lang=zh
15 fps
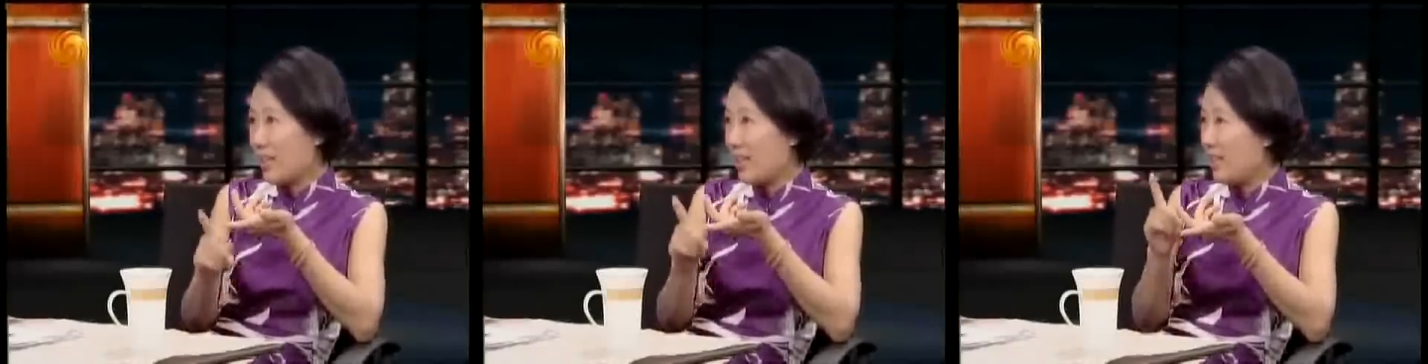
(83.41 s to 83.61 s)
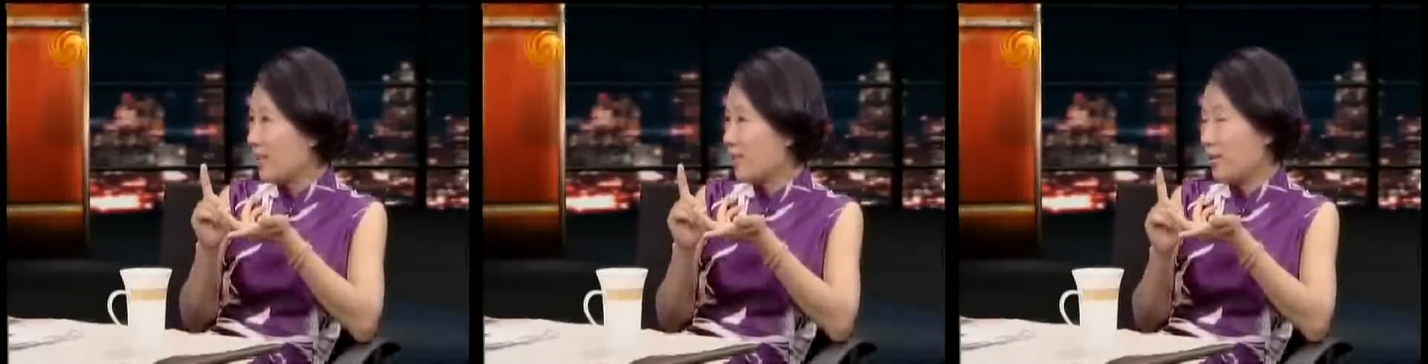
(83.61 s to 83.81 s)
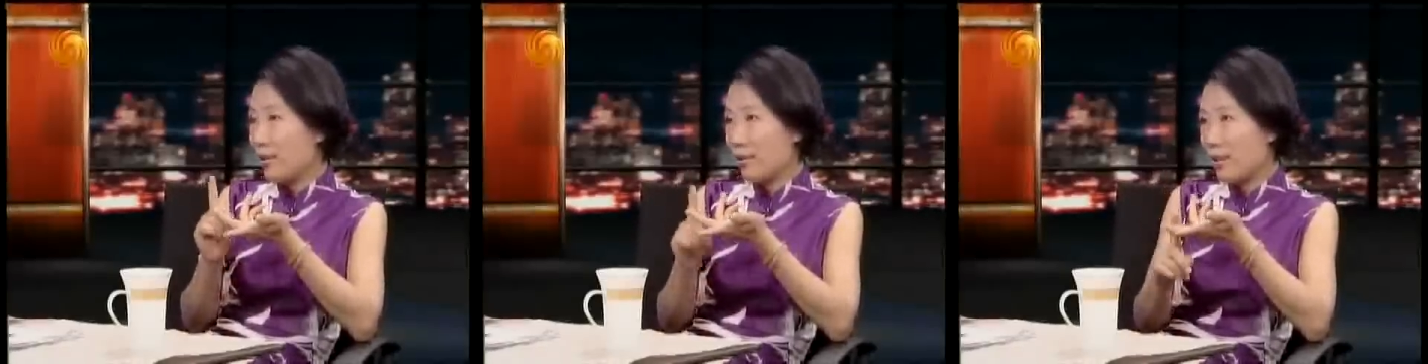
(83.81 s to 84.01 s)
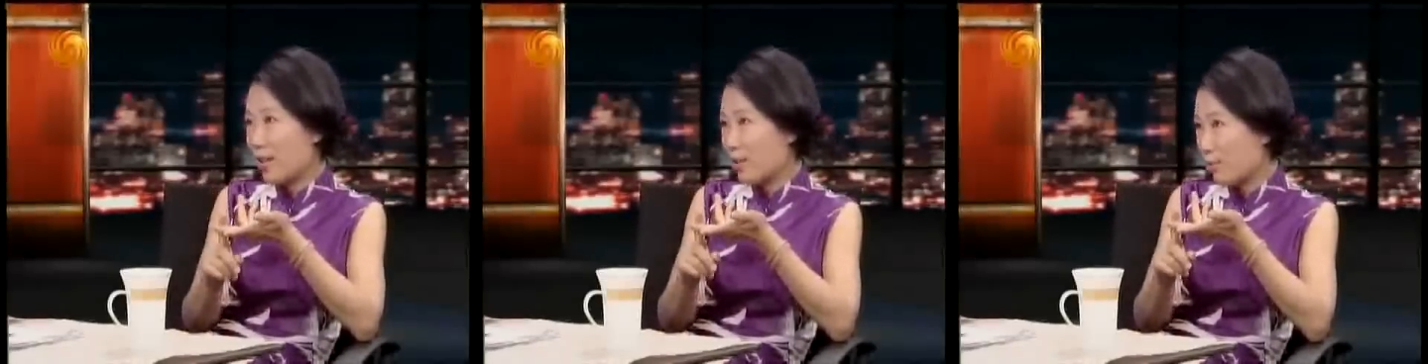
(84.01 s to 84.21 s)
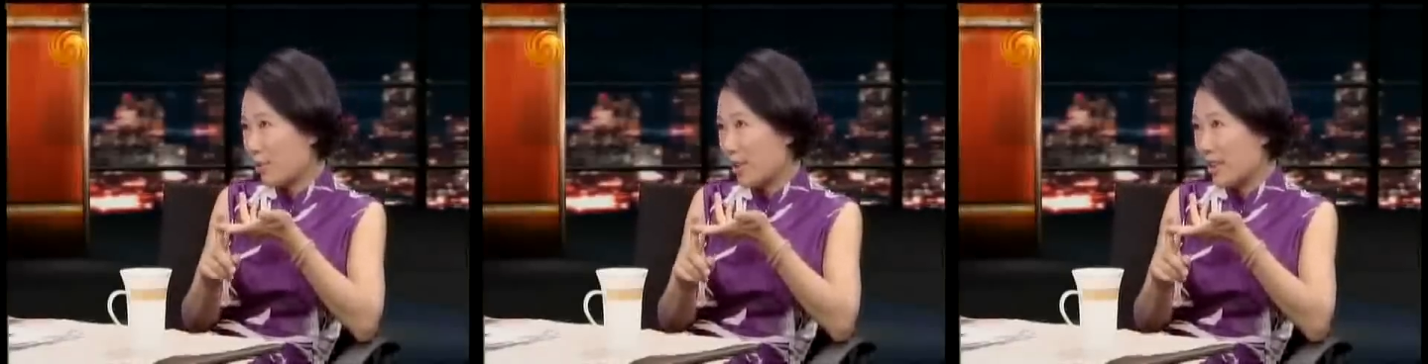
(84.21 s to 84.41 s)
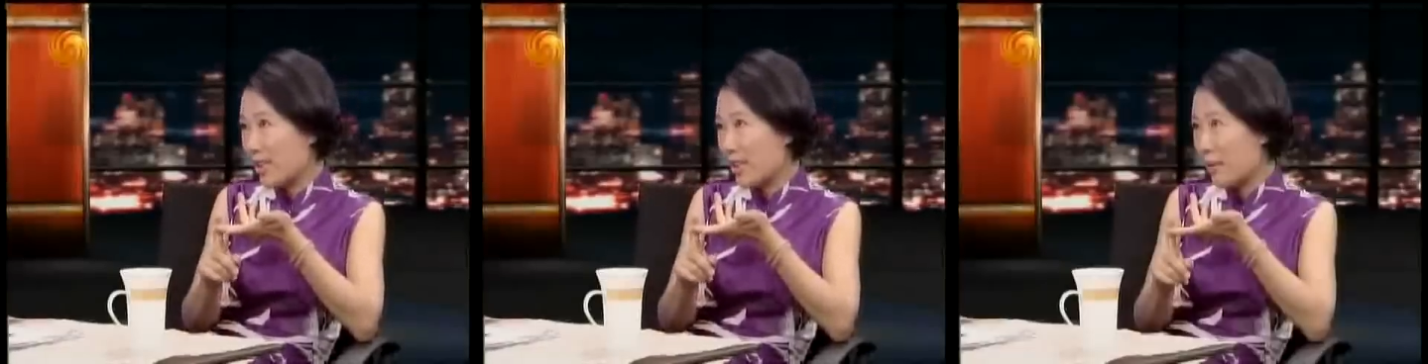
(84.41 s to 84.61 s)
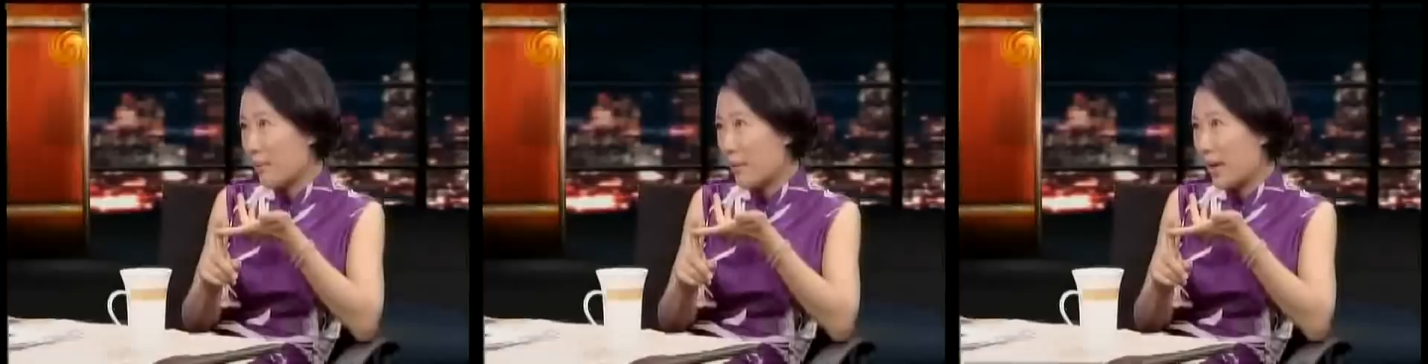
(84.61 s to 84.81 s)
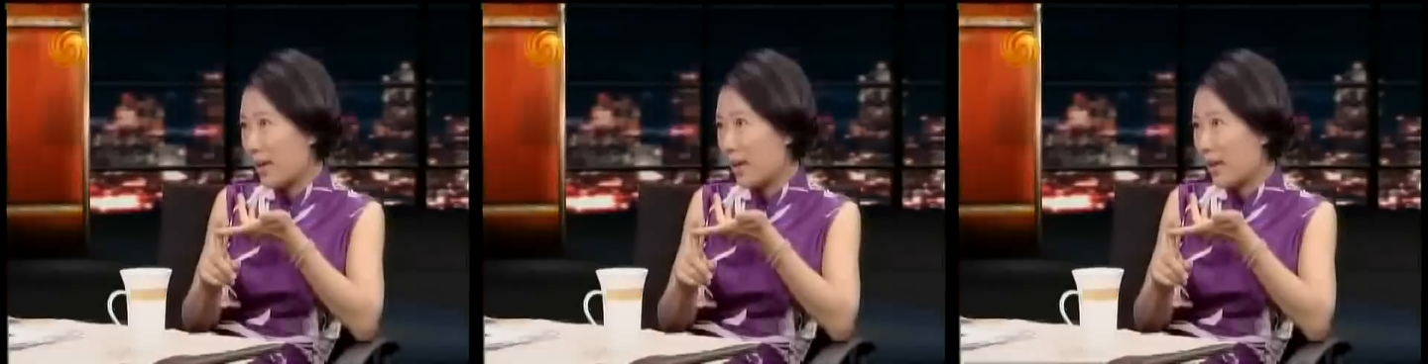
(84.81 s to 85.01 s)
地沟油到处横
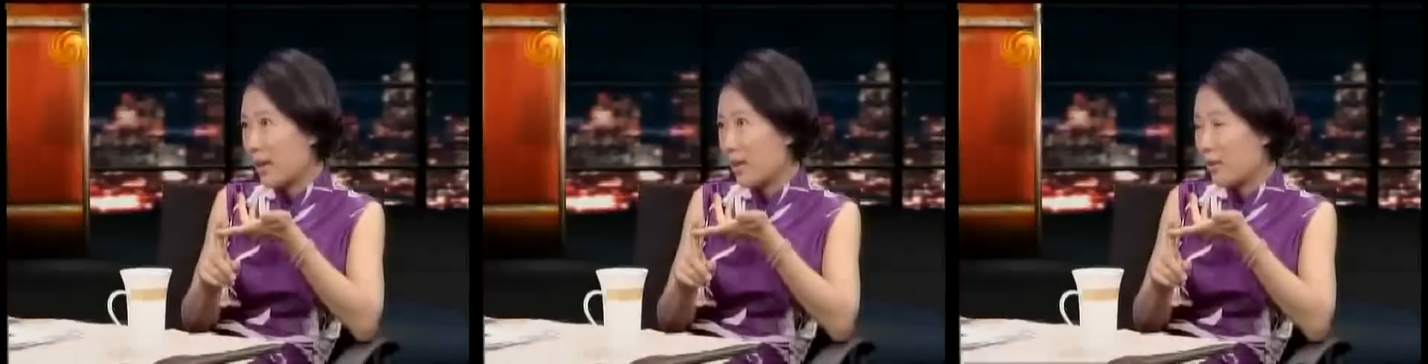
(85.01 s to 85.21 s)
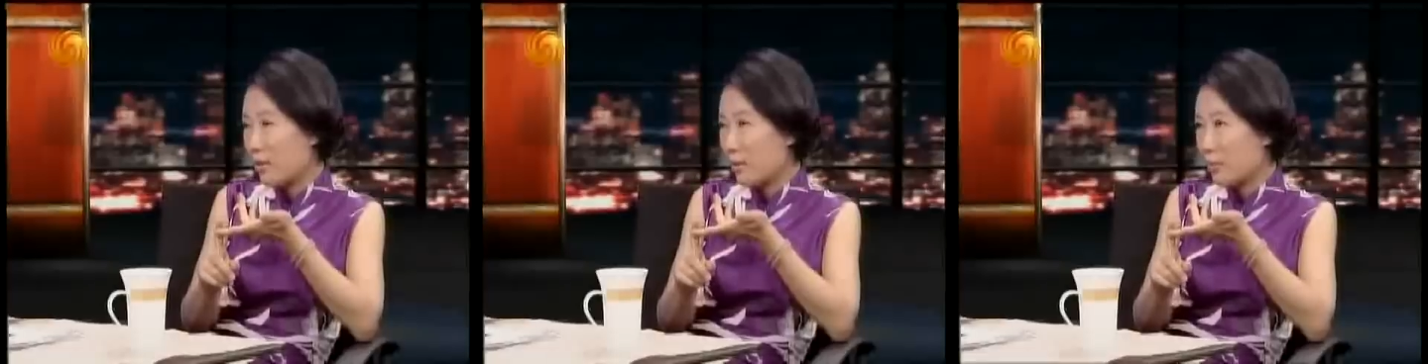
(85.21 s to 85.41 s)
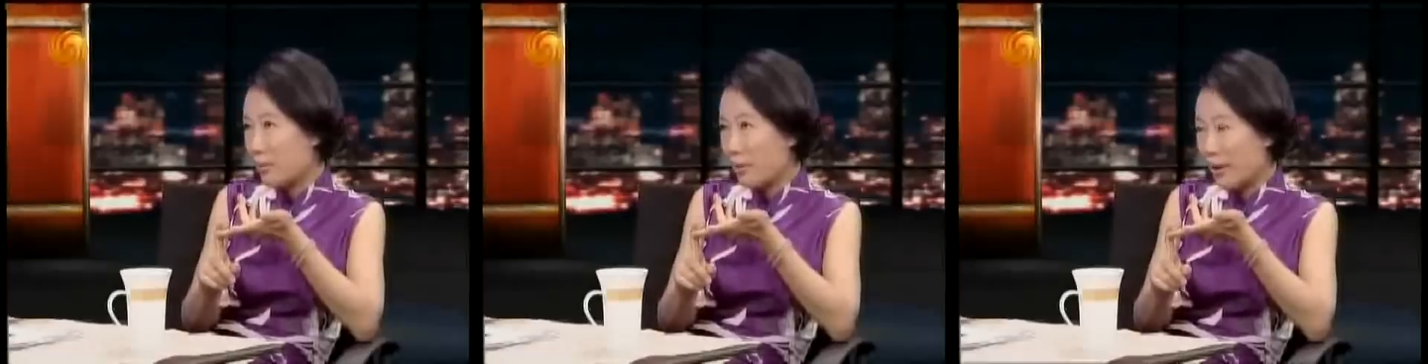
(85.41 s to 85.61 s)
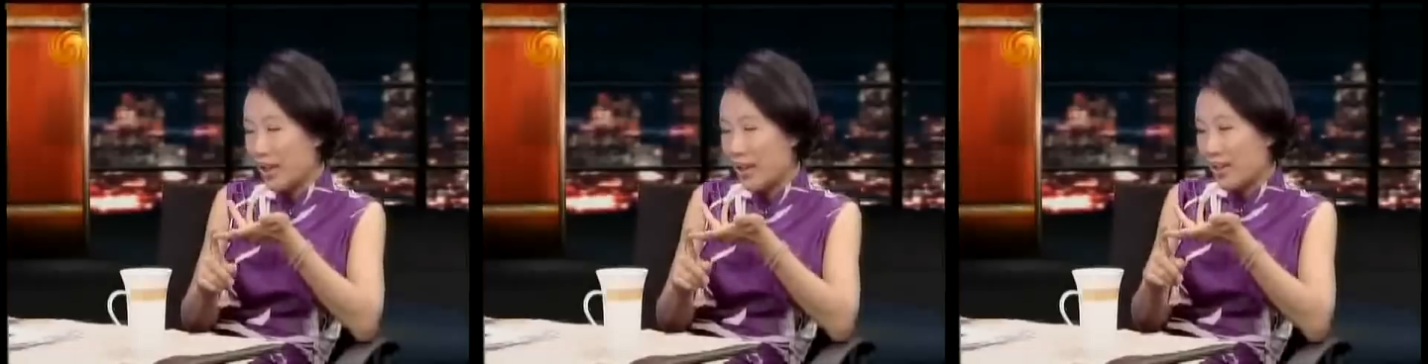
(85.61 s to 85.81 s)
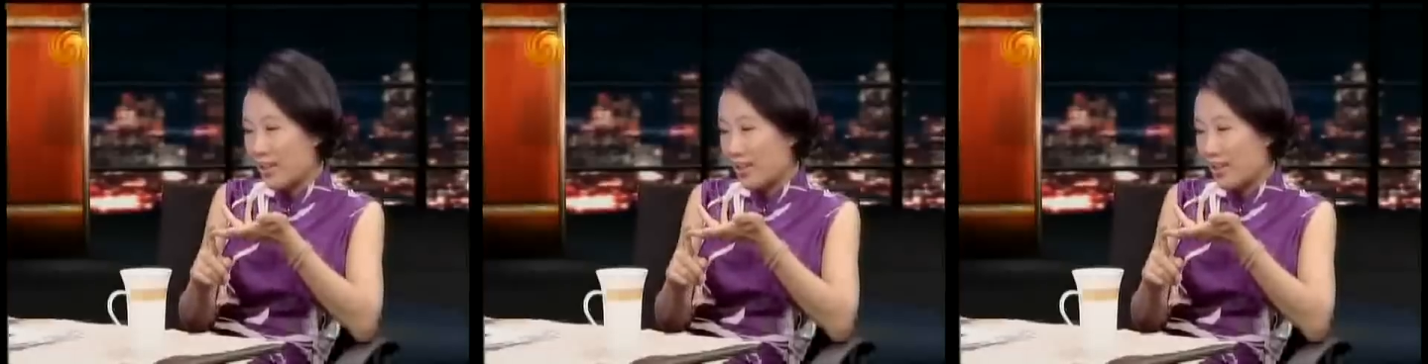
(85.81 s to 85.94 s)
行吧？嗯，对不对？